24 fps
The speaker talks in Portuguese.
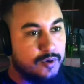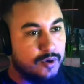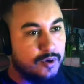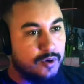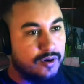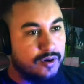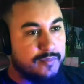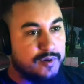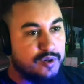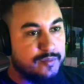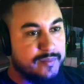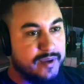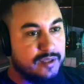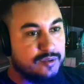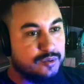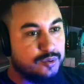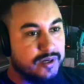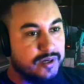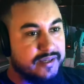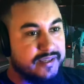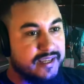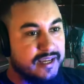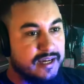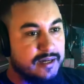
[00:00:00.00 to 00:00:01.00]
Bom, abri o
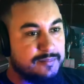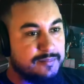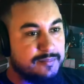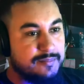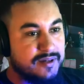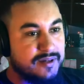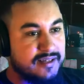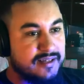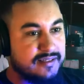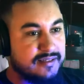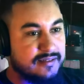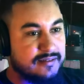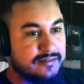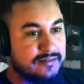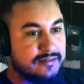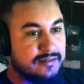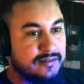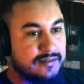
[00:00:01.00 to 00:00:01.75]
menu aqui, rapaziada.